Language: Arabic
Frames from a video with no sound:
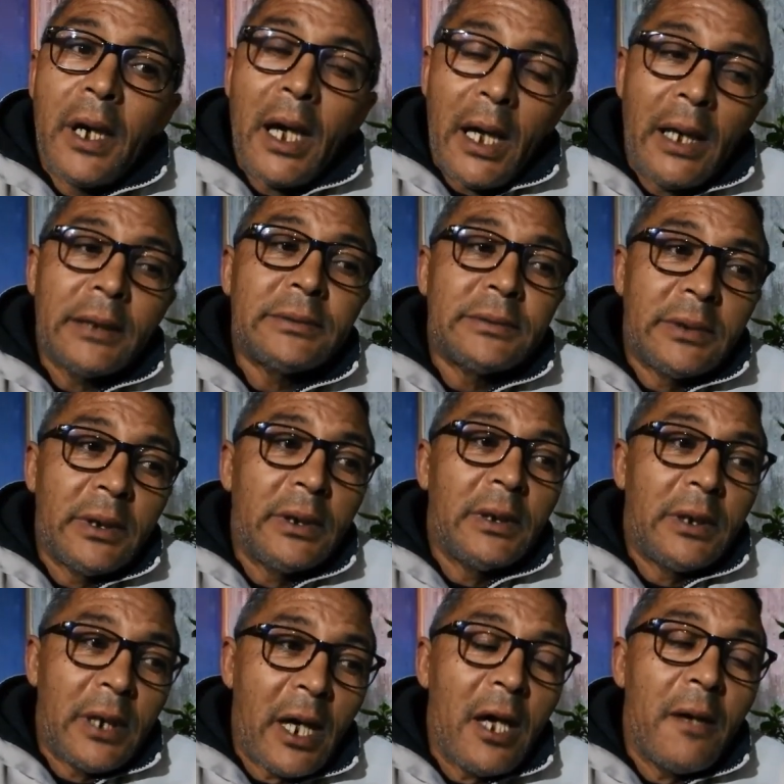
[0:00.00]
احد
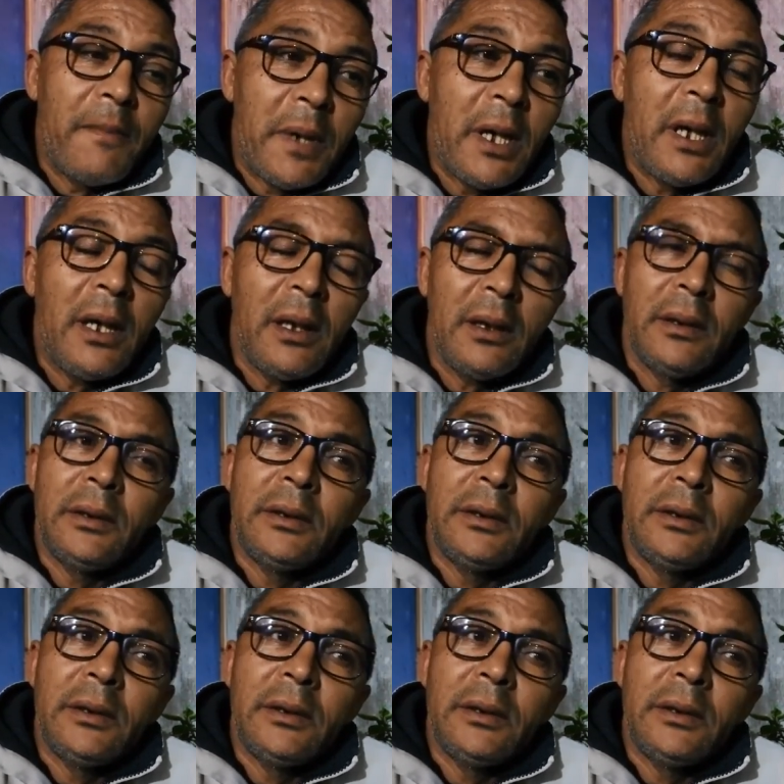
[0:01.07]
الاباء